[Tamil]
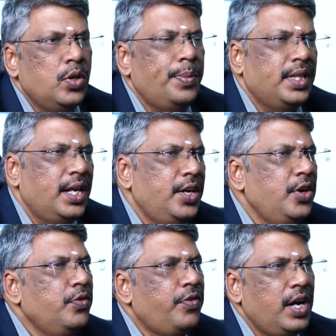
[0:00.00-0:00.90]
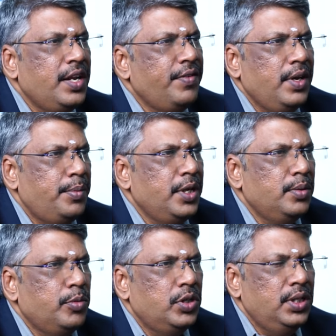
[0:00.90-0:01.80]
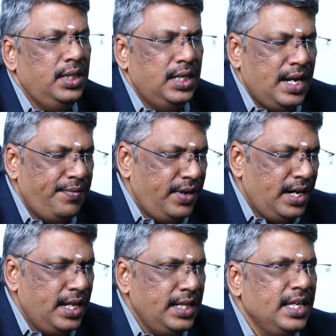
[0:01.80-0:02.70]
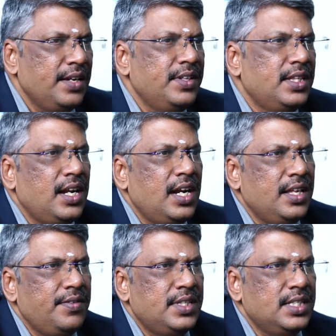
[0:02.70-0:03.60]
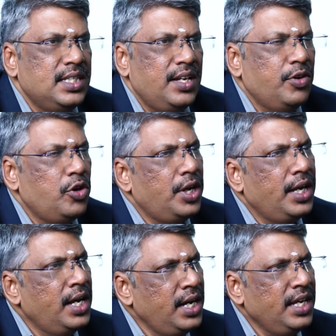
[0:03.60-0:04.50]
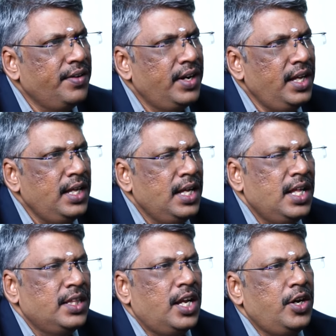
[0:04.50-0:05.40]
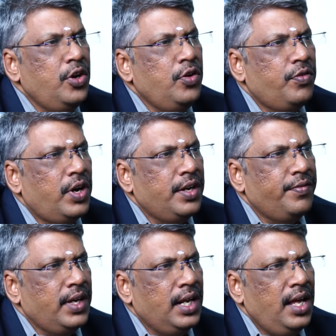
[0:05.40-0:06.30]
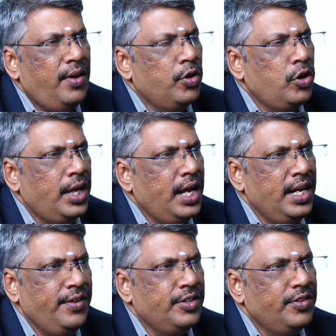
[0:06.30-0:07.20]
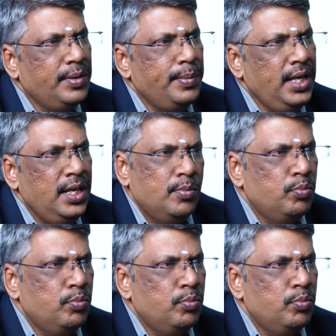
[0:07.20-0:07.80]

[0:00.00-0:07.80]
ஸோ இப்போ தேர்ட்டி டு ஃபார்ட்டி ஃபைவ் அப்படிங்கும்போது டெஃபினட்டாக இந்த இருபத்தி நாலு இருபத்தஞ்சில் அவங்களோட ஏர்னிங்கை விட தேர்ட்டி டு ஃபார்ட்டி ஃபைவ்ல அவங்களோட ஏர்னிங் வந்து வில் பி